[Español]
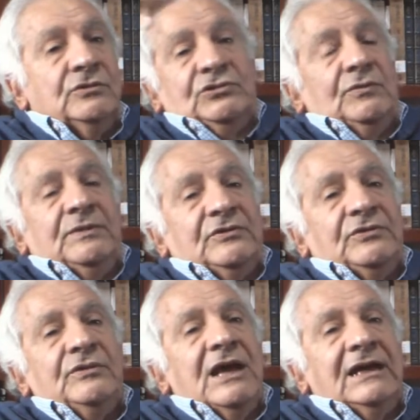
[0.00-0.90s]
otro
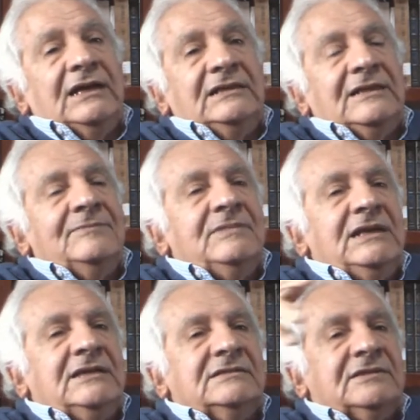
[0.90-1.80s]
personaje
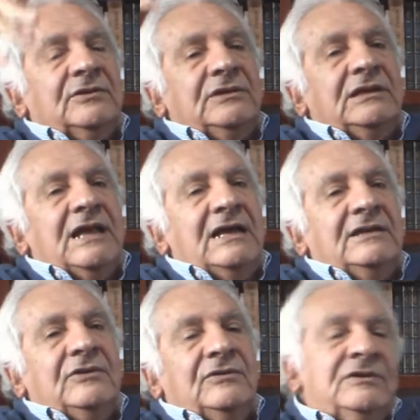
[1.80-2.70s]
también
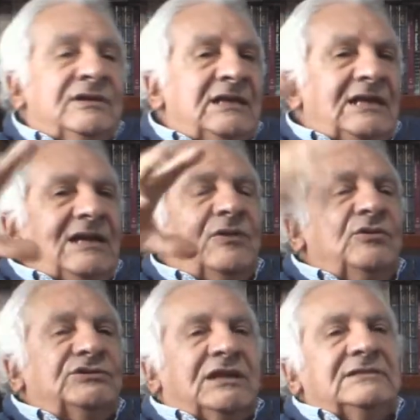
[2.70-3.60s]
extraordinario,
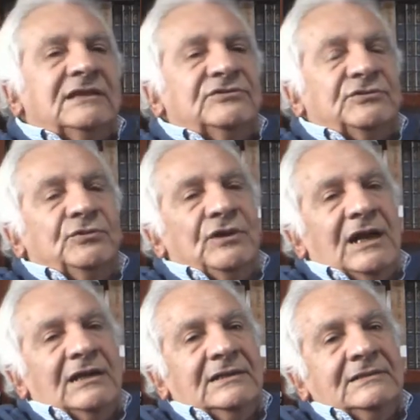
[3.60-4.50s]
en otra
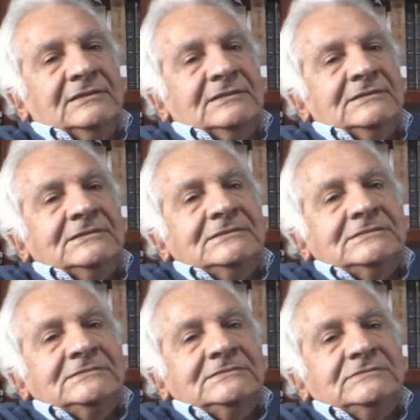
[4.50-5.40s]
textura
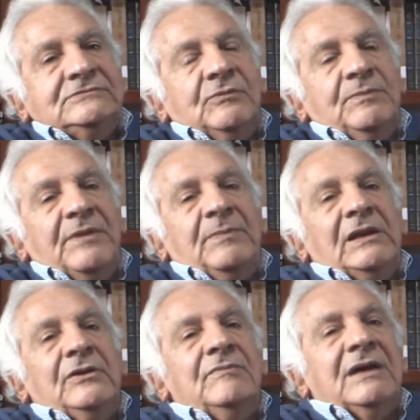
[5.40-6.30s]
don
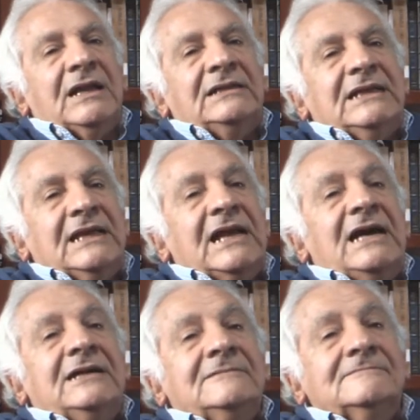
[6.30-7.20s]
Pepe León
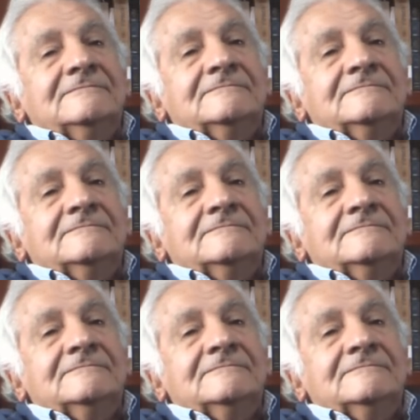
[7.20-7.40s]
Barandiarán,